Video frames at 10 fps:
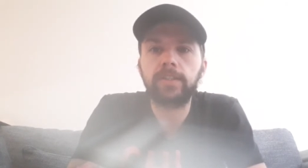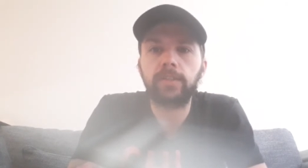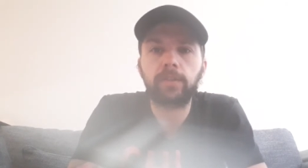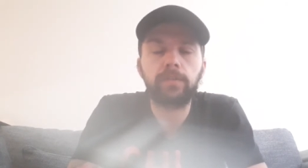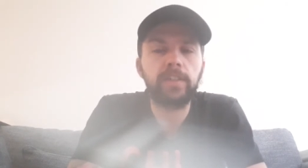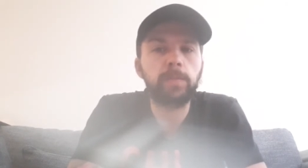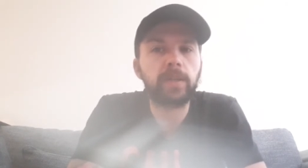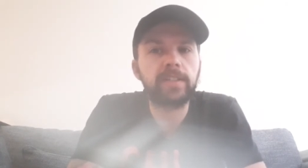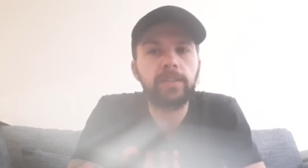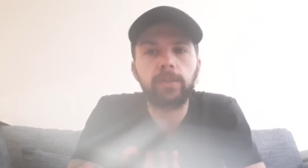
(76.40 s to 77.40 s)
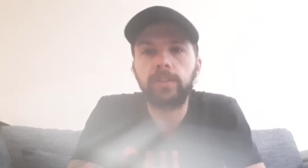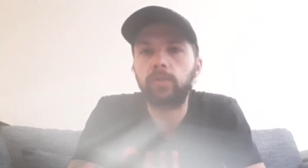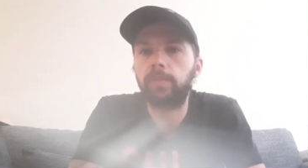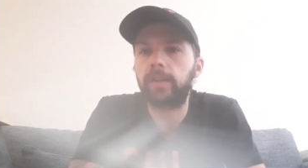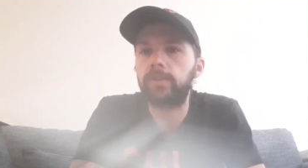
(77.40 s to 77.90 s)
tant que vice-président des
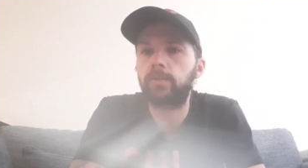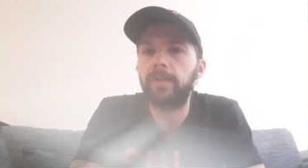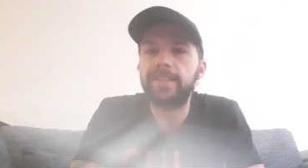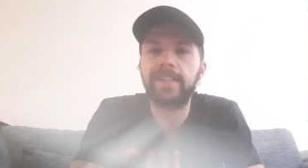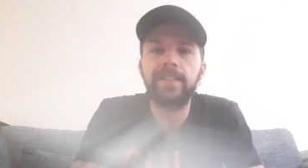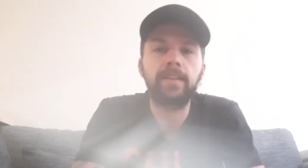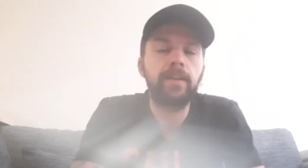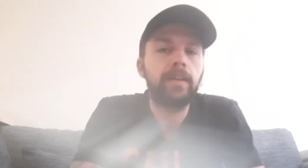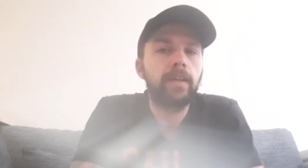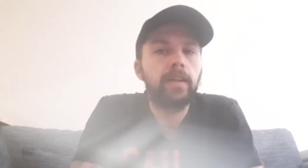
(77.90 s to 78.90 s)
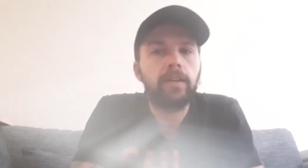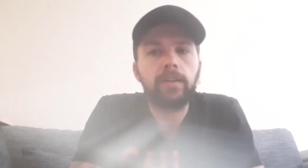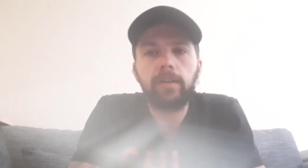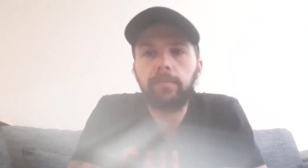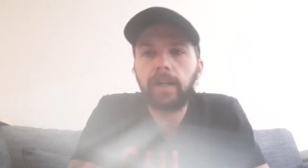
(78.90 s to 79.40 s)
opérations basket.
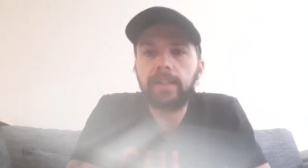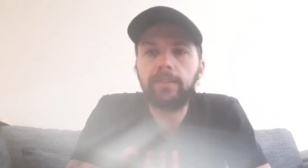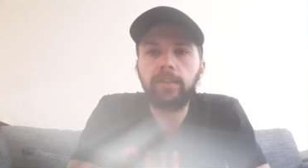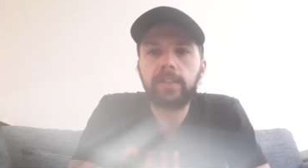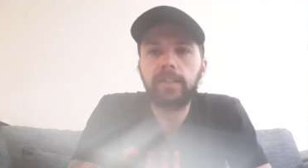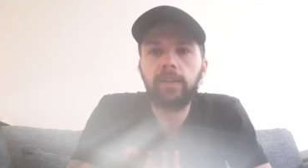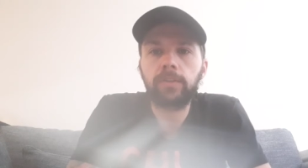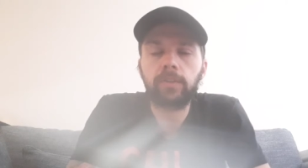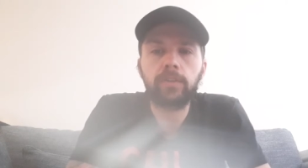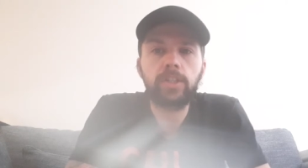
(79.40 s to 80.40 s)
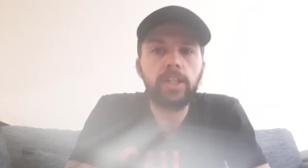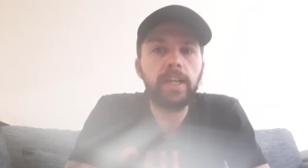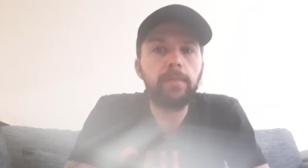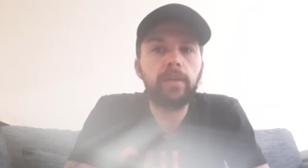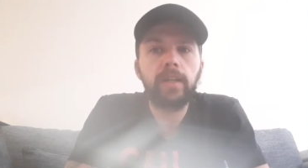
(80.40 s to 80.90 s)
Mark Eversley en tant que
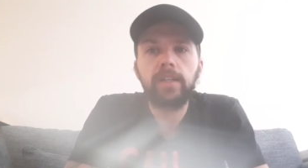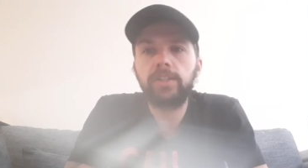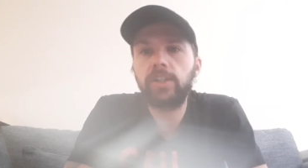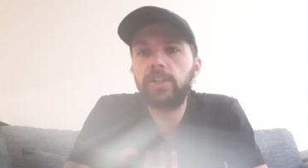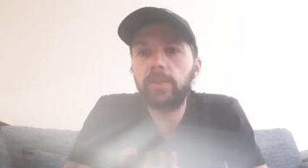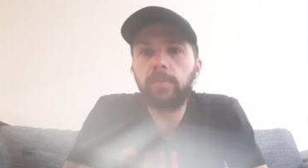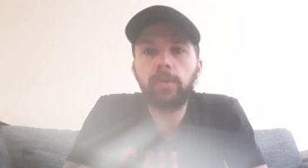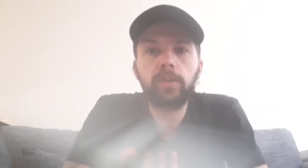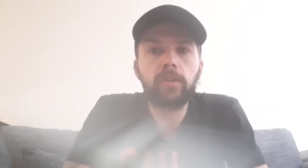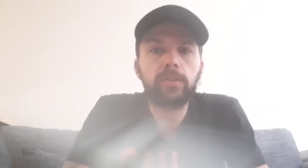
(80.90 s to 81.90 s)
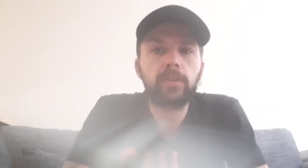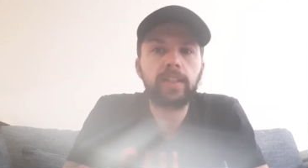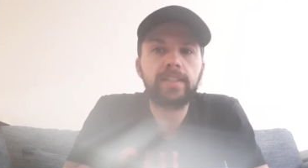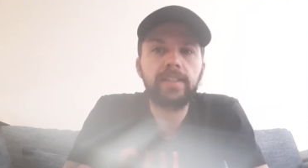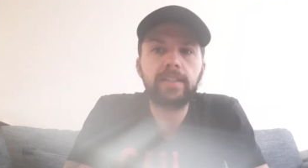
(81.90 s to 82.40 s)
GM, JJ Polk en tant
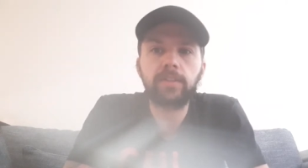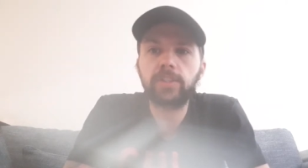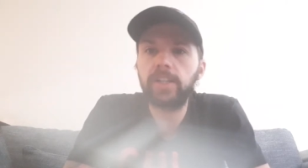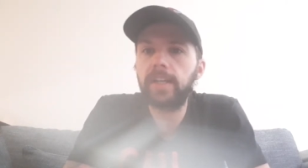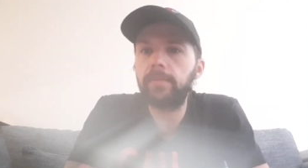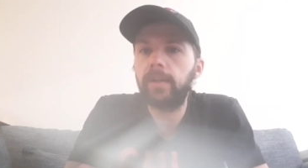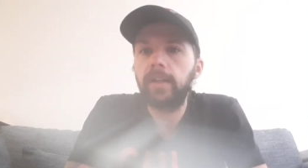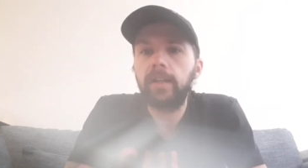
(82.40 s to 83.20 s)
qu'assistant GM,